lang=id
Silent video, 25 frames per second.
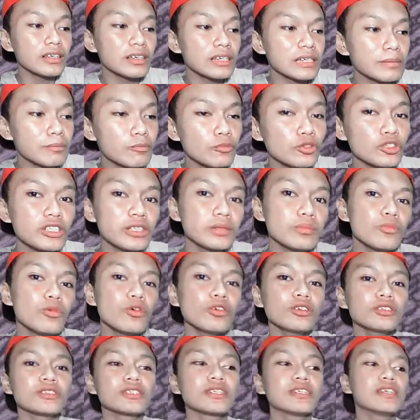musik
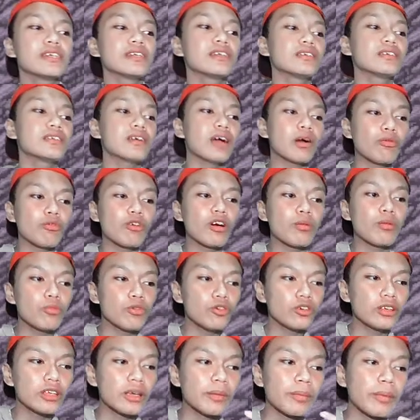boxnya dan aqua
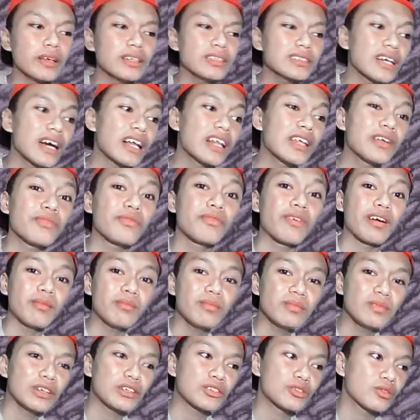block ya pakai ya, sekali farm
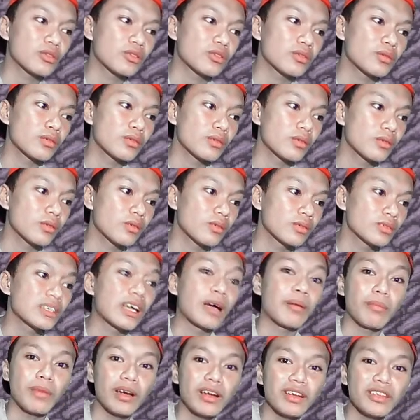langsung
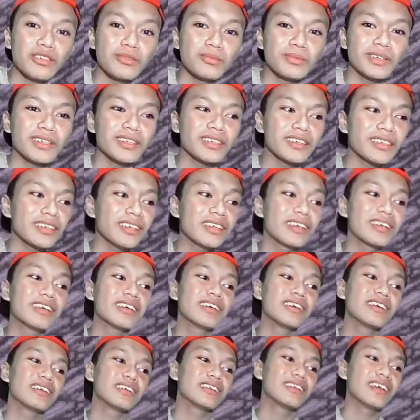sama jumlahnya
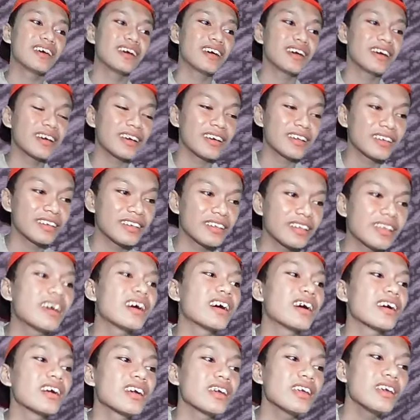dan ya
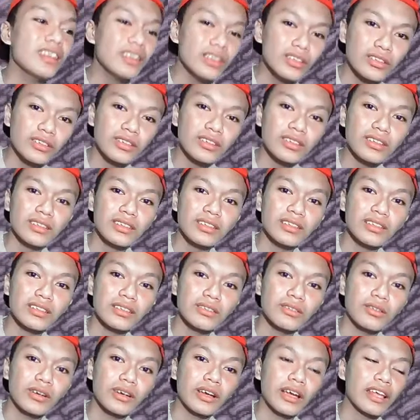gitu
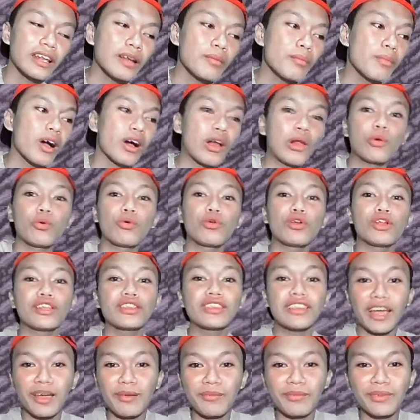gue kira bakal nguli
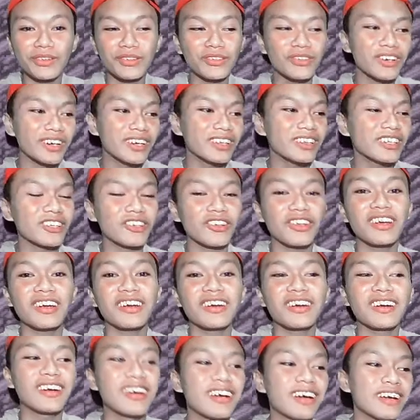time gitu kan ternyata
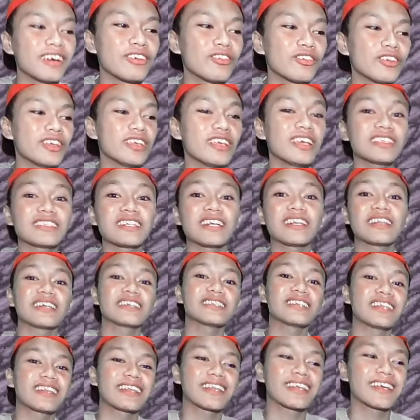enggak ngulinya
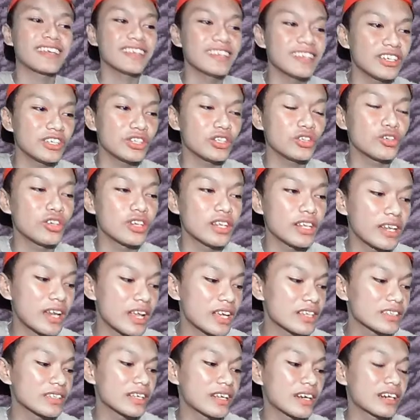santai-santai aja gitu nguli
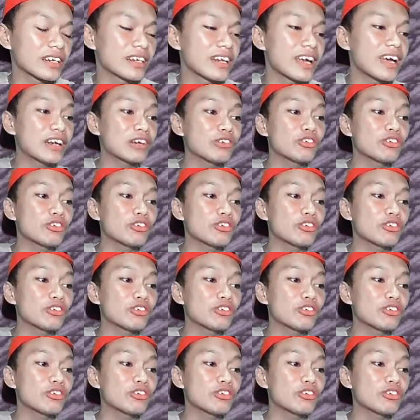dasar dan gue